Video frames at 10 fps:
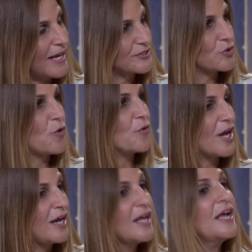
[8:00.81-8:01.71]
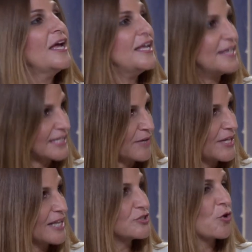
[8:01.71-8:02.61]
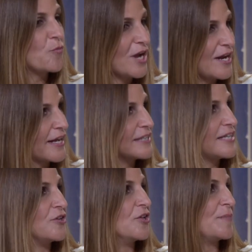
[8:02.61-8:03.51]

la acción comunal y a través de la acción comunal es que él salió de